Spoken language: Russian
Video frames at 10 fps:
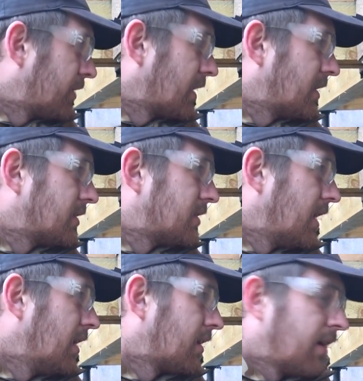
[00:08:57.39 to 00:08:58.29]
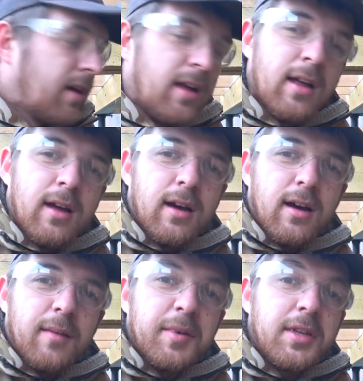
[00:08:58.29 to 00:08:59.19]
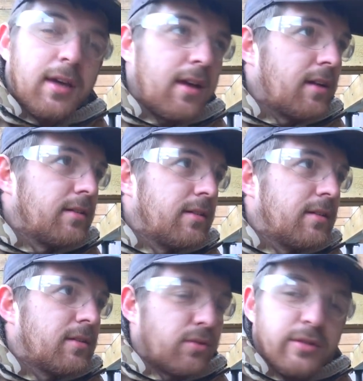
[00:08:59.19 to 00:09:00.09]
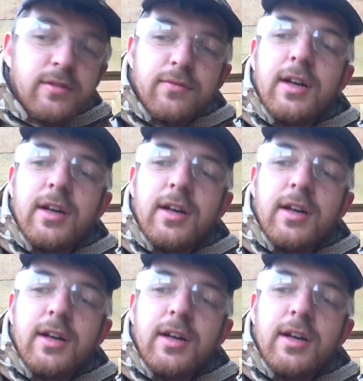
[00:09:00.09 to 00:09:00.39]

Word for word: в таких целях а, материал. То есть в